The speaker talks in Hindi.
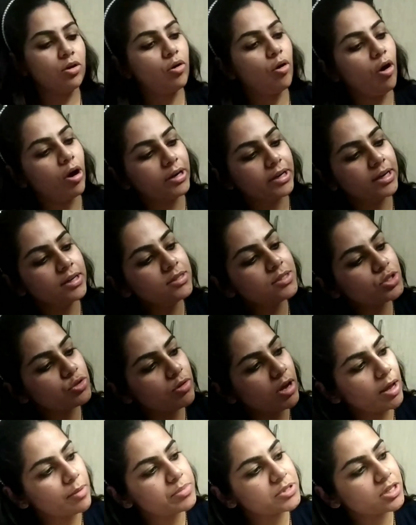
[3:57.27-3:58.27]
कॉटन
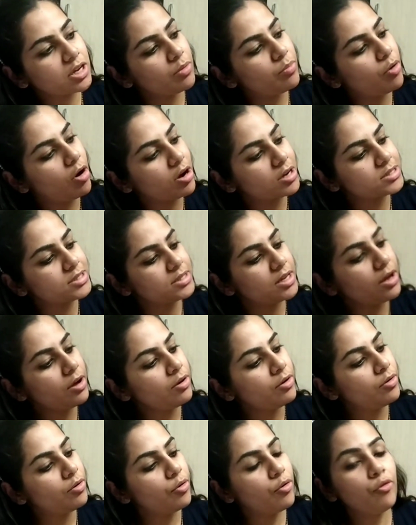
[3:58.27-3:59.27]
स्वैप्स का बॉक्स है
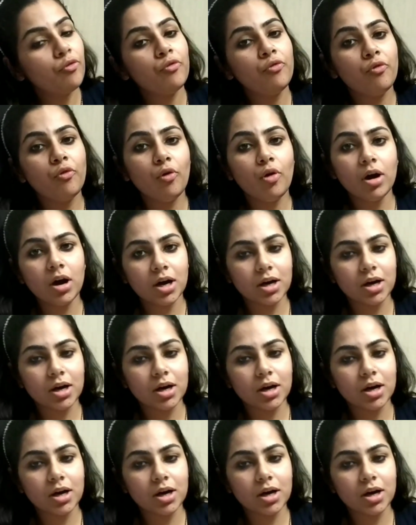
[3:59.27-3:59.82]
फोर